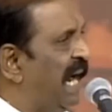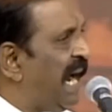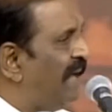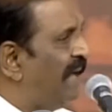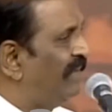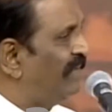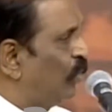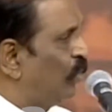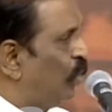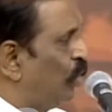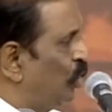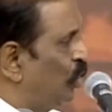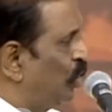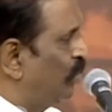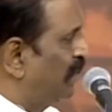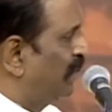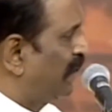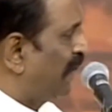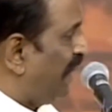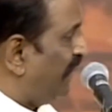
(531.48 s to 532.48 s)
அவர்
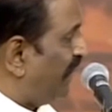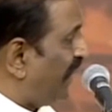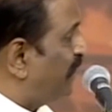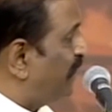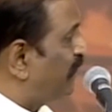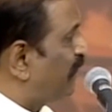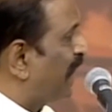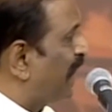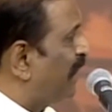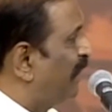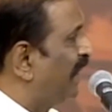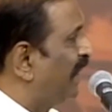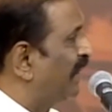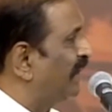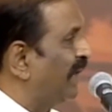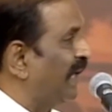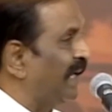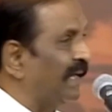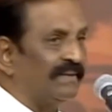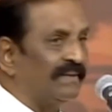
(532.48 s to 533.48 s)
ஒன்றும் கவலைப்பட
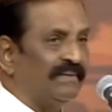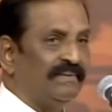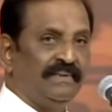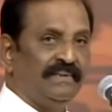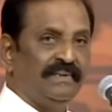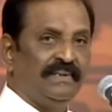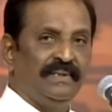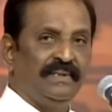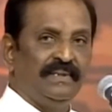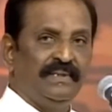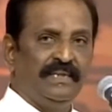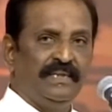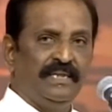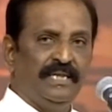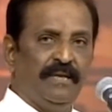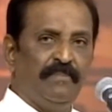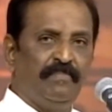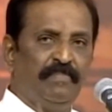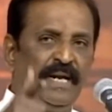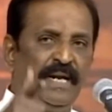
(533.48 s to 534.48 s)
மாட்டார்
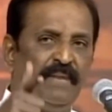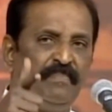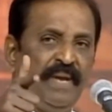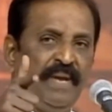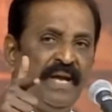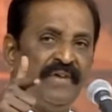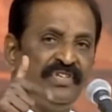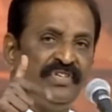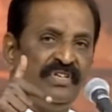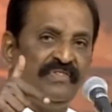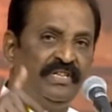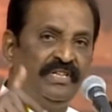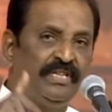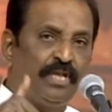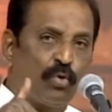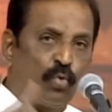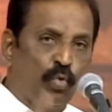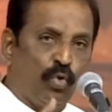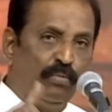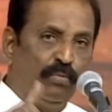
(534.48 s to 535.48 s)
இப்படி பேசி
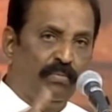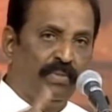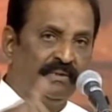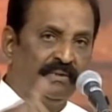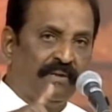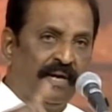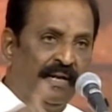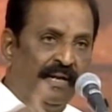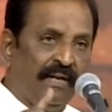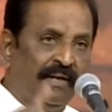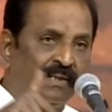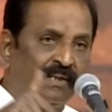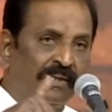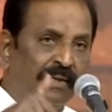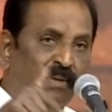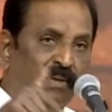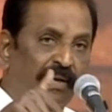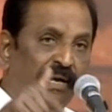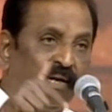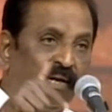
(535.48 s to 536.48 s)
வந்த குடும்பம் தான்
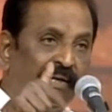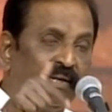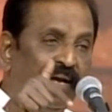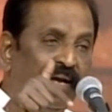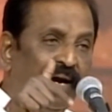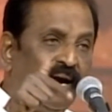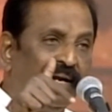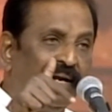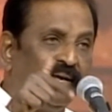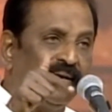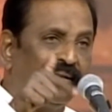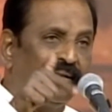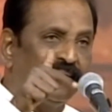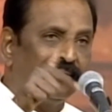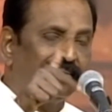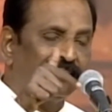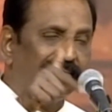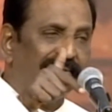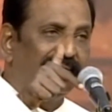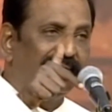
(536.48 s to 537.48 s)
தமிழ்நாட்டை
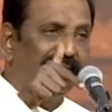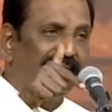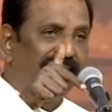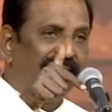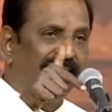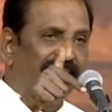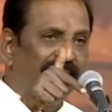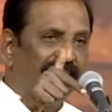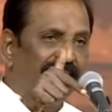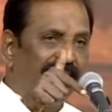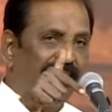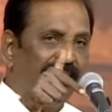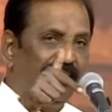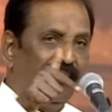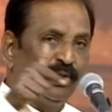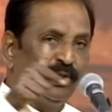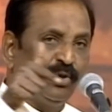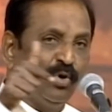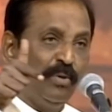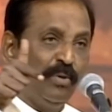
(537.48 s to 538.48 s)
ஆளுகிறது
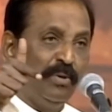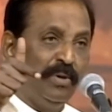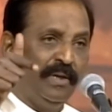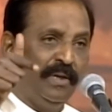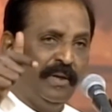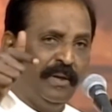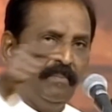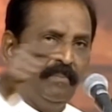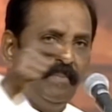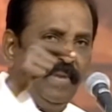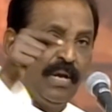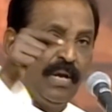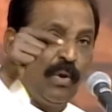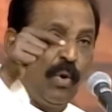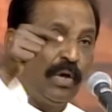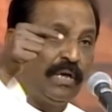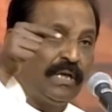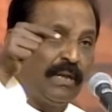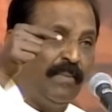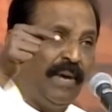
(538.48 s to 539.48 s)
ஏதோ
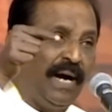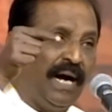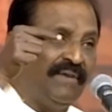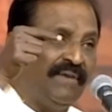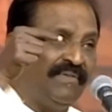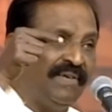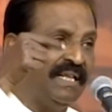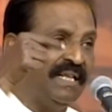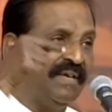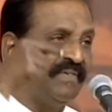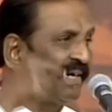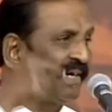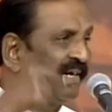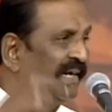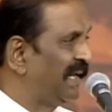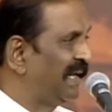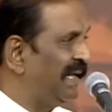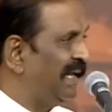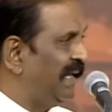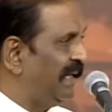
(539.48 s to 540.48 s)
மேலோட்டமாக
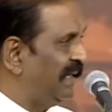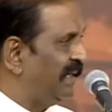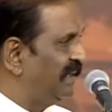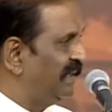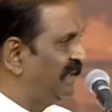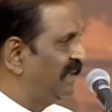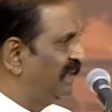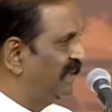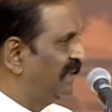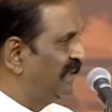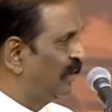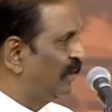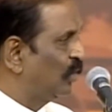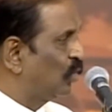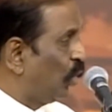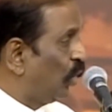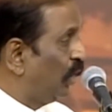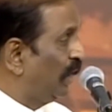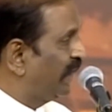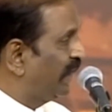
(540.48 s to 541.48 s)
வந்தவர்கள் அல்ல
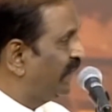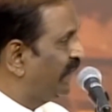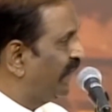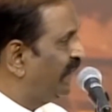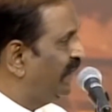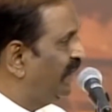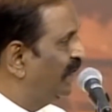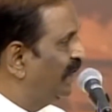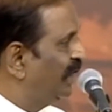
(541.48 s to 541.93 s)
கொள்கையை